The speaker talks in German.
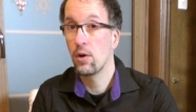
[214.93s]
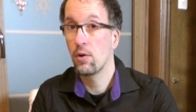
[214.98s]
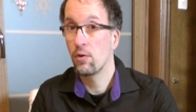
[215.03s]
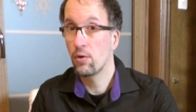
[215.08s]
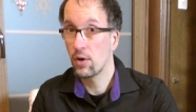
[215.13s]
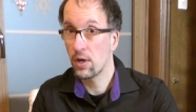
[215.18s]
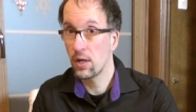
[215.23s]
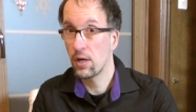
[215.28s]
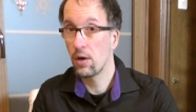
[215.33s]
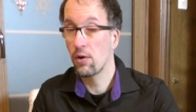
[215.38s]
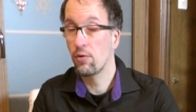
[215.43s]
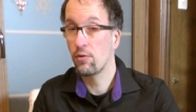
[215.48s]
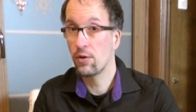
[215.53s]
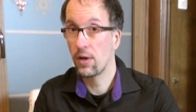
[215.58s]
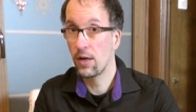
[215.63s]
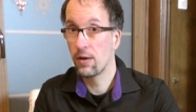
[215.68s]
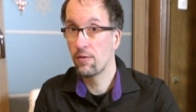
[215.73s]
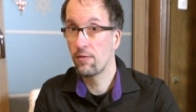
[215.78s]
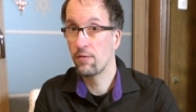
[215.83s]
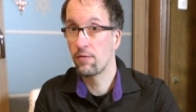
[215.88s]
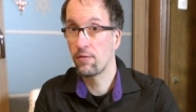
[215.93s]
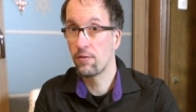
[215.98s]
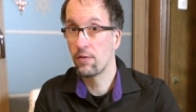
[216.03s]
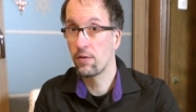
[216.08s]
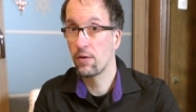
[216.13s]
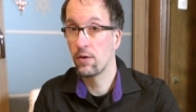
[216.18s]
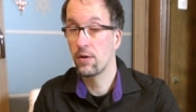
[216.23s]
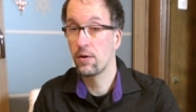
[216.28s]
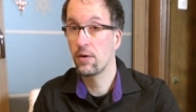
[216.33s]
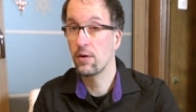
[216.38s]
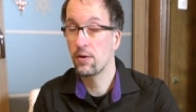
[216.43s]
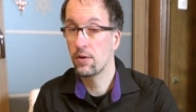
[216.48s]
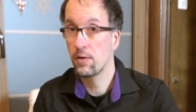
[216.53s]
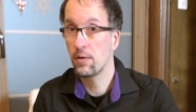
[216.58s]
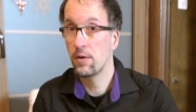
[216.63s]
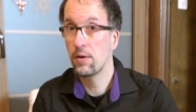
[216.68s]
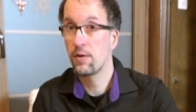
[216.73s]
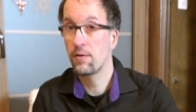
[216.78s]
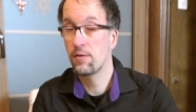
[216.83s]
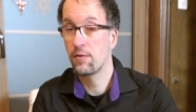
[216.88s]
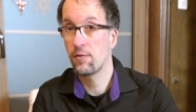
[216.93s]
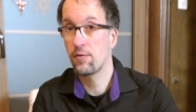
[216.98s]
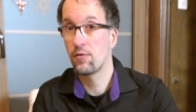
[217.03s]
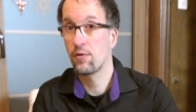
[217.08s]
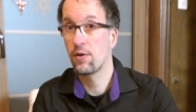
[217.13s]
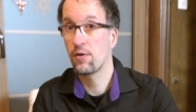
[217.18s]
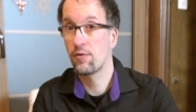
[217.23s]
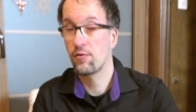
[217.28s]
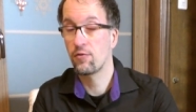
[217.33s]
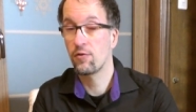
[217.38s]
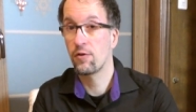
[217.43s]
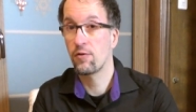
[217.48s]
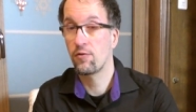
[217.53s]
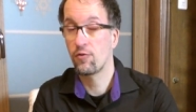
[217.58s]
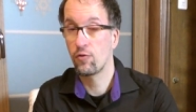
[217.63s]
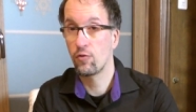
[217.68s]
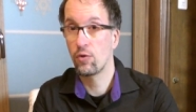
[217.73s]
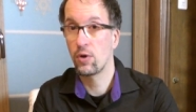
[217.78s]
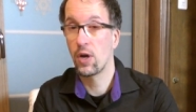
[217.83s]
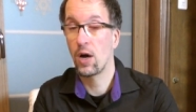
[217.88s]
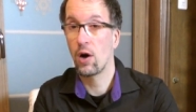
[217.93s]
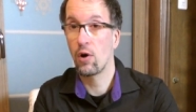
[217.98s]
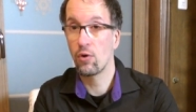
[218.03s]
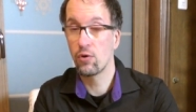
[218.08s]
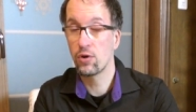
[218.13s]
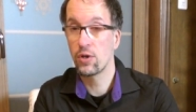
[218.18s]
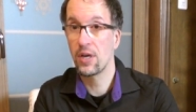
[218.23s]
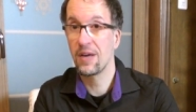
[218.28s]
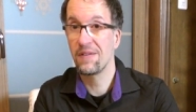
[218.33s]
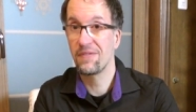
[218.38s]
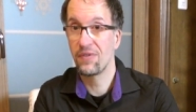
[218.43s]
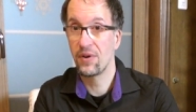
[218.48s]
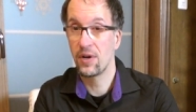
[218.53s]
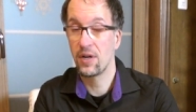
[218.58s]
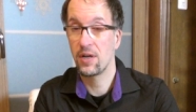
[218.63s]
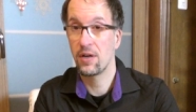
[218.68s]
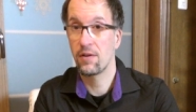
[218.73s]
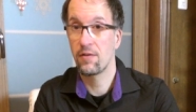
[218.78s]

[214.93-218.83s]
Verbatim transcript: Und genau das äh, ist in so einer Situation auch der Fall.